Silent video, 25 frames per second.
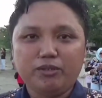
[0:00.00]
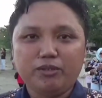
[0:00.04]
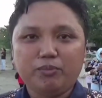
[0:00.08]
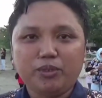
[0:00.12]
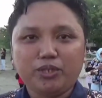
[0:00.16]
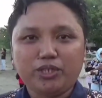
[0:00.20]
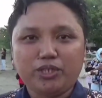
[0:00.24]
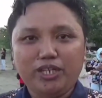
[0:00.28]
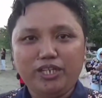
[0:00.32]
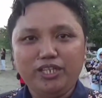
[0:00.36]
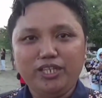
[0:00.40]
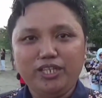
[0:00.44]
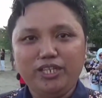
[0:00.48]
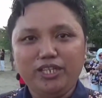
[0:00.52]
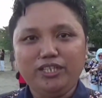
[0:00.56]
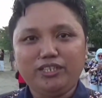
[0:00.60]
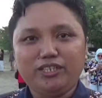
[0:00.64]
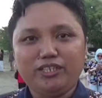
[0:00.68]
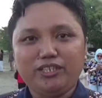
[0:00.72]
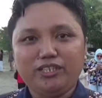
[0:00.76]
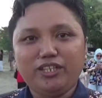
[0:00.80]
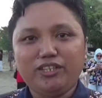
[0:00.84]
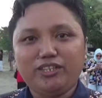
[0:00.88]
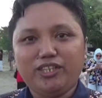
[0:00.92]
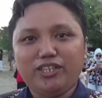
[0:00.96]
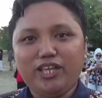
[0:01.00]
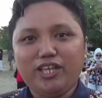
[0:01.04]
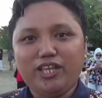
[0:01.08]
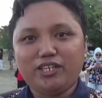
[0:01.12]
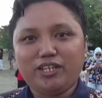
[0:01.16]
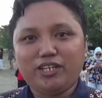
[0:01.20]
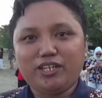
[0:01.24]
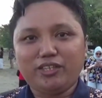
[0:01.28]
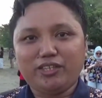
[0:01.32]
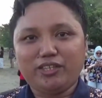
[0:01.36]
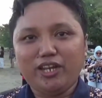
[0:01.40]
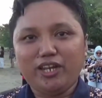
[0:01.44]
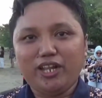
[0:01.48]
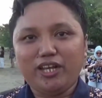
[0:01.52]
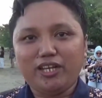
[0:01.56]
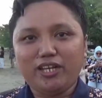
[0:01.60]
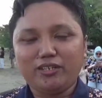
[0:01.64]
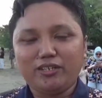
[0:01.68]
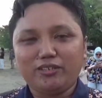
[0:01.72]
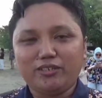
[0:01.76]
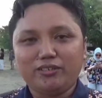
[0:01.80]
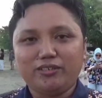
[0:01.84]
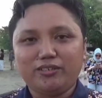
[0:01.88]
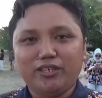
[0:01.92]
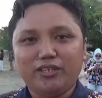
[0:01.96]
seperti ini senantiasa kita
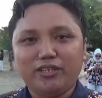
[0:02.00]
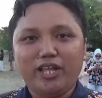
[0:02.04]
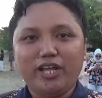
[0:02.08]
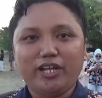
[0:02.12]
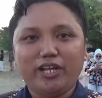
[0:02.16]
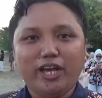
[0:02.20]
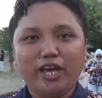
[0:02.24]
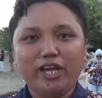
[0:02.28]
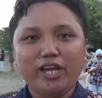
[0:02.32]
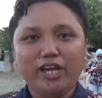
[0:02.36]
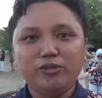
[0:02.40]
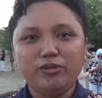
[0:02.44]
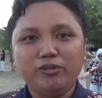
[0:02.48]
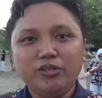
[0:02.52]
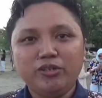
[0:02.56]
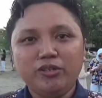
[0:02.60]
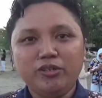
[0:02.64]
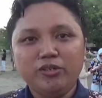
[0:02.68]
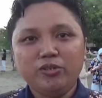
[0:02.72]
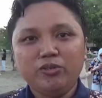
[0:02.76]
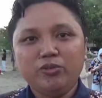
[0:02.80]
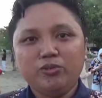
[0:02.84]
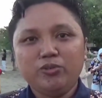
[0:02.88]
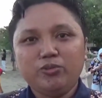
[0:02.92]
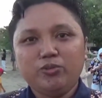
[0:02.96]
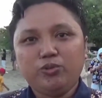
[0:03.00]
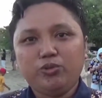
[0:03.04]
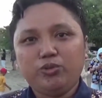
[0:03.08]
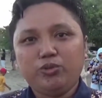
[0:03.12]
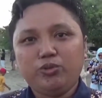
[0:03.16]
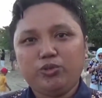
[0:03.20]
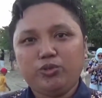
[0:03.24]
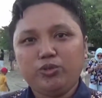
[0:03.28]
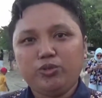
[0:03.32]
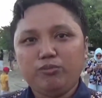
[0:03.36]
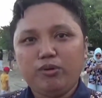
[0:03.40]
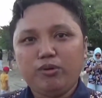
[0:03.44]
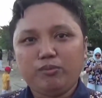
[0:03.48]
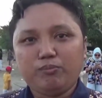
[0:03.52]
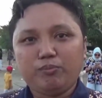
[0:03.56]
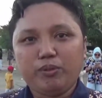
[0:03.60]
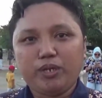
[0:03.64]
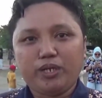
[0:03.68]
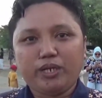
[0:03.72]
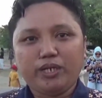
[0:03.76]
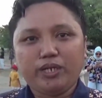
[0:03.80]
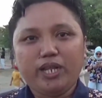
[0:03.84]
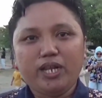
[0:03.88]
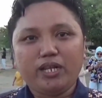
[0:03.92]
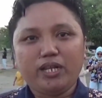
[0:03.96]
laksanakan untuk
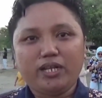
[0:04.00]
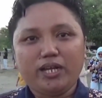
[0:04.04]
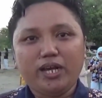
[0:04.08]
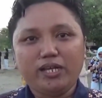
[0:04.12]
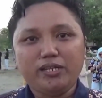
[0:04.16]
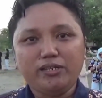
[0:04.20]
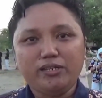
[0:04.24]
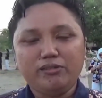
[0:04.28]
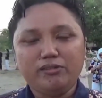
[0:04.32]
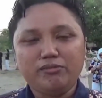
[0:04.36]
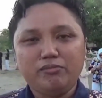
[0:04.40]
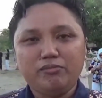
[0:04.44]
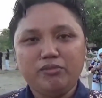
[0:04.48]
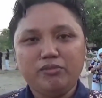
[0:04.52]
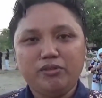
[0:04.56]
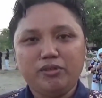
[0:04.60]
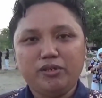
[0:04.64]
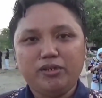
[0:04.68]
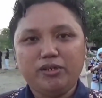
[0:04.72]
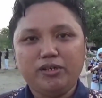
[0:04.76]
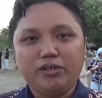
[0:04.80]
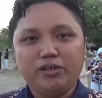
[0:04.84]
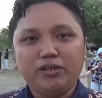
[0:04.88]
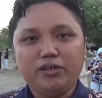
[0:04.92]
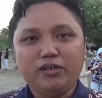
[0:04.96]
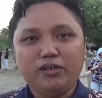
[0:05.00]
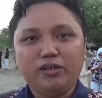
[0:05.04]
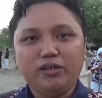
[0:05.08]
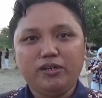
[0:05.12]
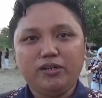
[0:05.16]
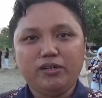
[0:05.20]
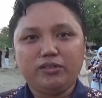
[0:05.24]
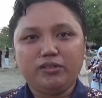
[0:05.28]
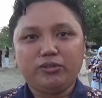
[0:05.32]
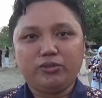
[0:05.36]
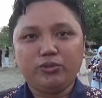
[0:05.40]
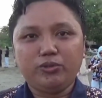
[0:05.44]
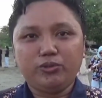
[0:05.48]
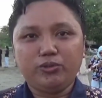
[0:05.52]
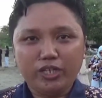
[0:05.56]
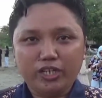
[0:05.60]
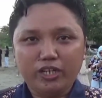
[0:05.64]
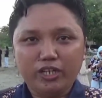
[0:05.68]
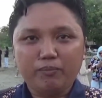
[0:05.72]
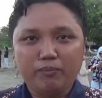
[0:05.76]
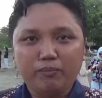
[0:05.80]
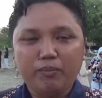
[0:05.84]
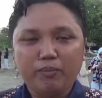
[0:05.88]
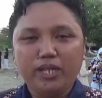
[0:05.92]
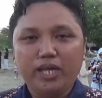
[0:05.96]
memperkenalkan uh, eh, tuki
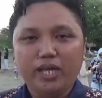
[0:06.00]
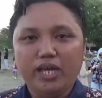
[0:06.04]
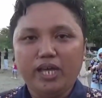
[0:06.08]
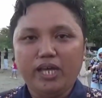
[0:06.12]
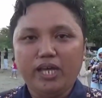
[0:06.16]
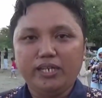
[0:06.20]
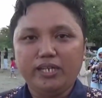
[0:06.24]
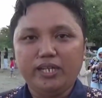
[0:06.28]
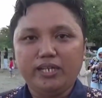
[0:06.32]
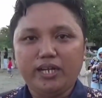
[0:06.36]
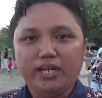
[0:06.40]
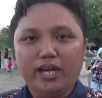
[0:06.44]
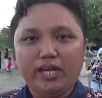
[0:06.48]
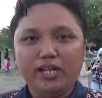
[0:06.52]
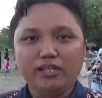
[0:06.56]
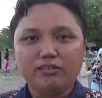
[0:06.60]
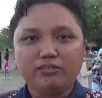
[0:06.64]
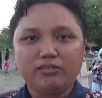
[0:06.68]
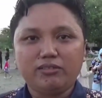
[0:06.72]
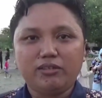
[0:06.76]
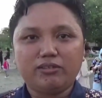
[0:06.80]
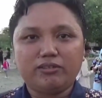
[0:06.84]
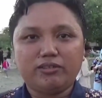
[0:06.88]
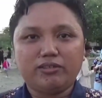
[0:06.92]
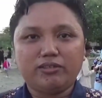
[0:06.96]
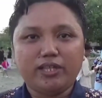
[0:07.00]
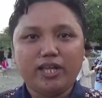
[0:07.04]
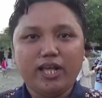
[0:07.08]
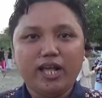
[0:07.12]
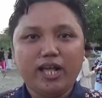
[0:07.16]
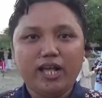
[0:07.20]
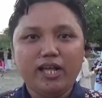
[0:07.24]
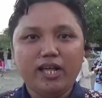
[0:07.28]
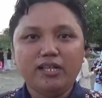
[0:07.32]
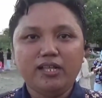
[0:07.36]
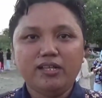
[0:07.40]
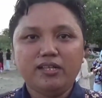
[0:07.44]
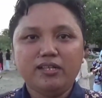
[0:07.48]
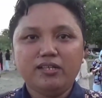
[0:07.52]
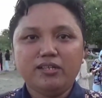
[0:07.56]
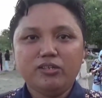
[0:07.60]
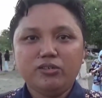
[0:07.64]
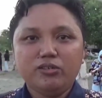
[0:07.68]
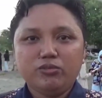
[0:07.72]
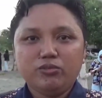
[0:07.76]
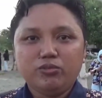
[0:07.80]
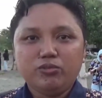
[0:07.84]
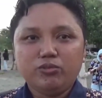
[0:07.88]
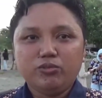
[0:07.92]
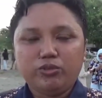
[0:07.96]
kepada anak-anak serta
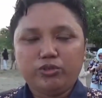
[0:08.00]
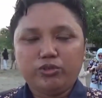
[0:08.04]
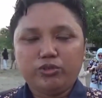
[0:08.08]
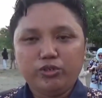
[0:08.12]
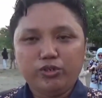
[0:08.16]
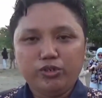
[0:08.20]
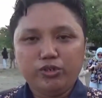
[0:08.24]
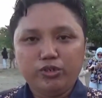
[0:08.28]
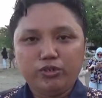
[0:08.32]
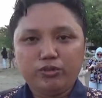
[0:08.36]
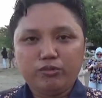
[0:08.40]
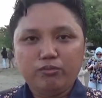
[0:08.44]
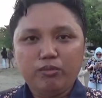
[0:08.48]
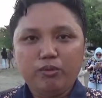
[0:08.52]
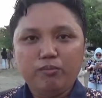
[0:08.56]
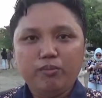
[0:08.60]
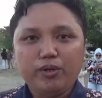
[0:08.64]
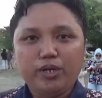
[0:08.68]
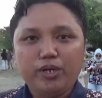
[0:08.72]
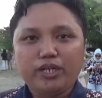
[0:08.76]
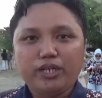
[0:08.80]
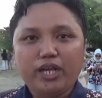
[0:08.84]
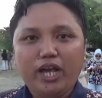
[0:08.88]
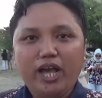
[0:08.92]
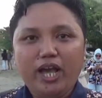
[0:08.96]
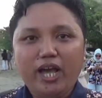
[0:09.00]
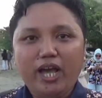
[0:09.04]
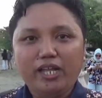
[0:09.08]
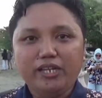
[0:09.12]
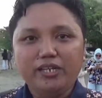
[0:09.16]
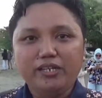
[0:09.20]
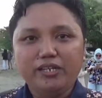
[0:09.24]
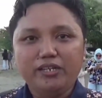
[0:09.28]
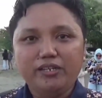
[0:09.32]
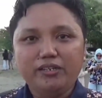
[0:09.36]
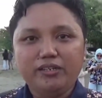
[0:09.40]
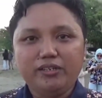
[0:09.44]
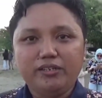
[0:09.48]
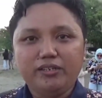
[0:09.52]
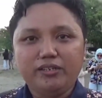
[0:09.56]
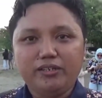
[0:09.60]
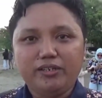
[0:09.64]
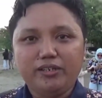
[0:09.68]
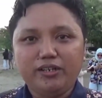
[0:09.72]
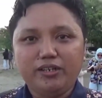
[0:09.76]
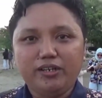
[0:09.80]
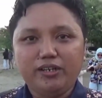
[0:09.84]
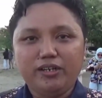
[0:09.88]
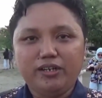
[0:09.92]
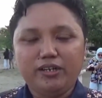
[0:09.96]
untuk memberikan
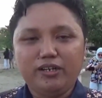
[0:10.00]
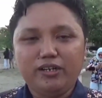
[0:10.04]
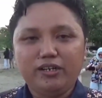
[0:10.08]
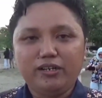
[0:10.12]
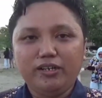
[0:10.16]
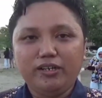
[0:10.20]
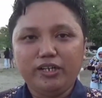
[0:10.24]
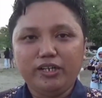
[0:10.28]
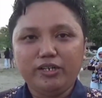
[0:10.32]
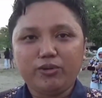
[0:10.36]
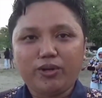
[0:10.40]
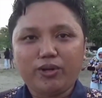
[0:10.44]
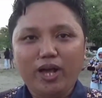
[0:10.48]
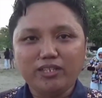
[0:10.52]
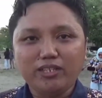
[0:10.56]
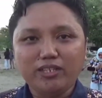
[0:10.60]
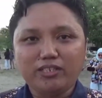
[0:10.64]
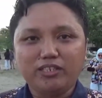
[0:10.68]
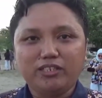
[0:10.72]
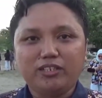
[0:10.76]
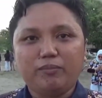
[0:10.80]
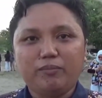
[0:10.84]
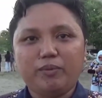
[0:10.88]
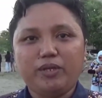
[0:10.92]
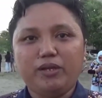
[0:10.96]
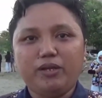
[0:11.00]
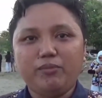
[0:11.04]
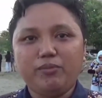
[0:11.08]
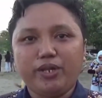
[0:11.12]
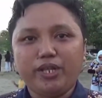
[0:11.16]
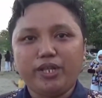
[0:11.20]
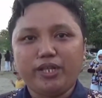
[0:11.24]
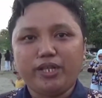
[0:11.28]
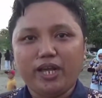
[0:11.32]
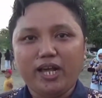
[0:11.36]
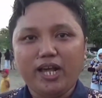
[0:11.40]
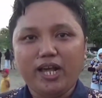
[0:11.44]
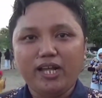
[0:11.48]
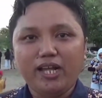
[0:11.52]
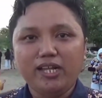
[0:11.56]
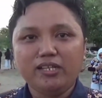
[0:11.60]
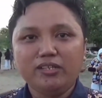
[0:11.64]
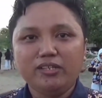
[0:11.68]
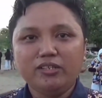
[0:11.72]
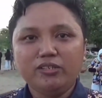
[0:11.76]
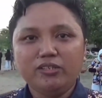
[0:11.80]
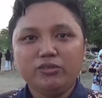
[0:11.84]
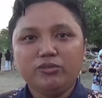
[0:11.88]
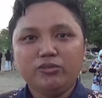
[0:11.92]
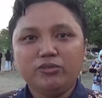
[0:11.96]
uh, edukasi kepada mereka
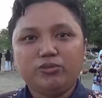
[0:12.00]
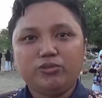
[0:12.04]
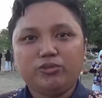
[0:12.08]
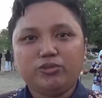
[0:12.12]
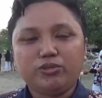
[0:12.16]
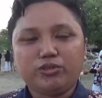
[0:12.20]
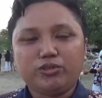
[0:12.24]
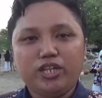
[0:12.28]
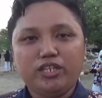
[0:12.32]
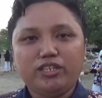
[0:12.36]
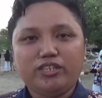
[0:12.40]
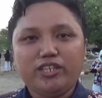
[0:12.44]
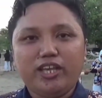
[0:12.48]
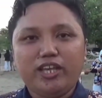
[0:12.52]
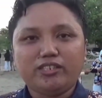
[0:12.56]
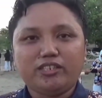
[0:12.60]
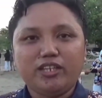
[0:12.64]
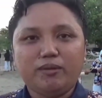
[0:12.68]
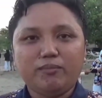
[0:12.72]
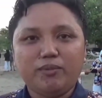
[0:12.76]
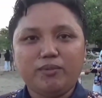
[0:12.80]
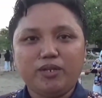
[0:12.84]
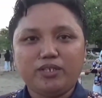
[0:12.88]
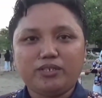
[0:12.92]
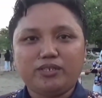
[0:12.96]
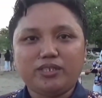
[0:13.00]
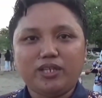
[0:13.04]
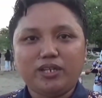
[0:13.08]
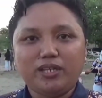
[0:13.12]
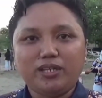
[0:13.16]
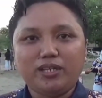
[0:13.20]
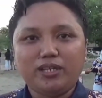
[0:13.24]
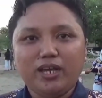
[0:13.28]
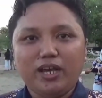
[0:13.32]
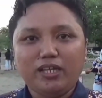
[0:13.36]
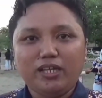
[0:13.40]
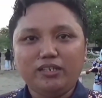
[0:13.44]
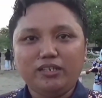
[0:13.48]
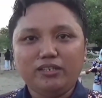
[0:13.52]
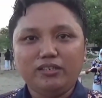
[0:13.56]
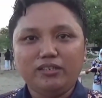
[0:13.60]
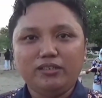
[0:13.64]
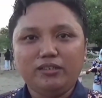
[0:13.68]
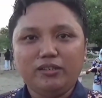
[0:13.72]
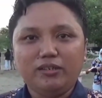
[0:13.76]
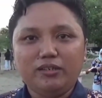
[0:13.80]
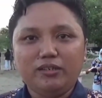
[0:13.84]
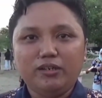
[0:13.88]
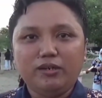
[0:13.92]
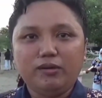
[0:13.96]
untuk senantiasa melestarikan
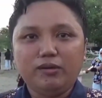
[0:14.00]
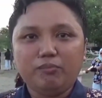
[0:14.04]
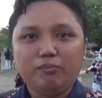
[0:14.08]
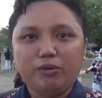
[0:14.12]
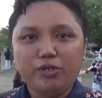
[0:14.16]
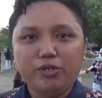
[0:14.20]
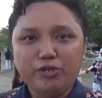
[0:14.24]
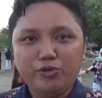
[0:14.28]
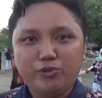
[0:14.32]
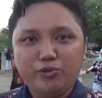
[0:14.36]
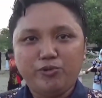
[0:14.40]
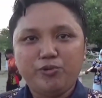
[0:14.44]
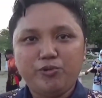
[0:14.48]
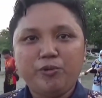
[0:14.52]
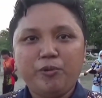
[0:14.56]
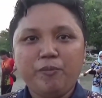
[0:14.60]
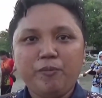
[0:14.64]
uh, penyu